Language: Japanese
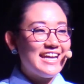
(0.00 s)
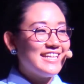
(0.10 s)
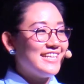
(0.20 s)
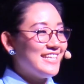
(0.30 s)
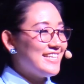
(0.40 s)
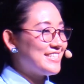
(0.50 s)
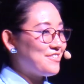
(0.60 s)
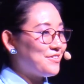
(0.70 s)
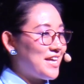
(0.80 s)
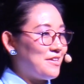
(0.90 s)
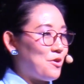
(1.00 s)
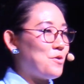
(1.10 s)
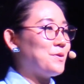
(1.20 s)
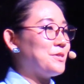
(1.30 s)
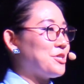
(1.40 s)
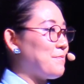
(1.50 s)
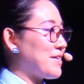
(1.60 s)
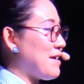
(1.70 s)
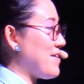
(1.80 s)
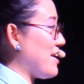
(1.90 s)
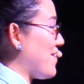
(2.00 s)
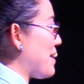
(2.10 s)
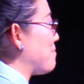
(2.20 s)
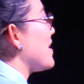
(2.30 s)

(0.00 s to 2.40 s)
年リリース予定の Photoshop カメラは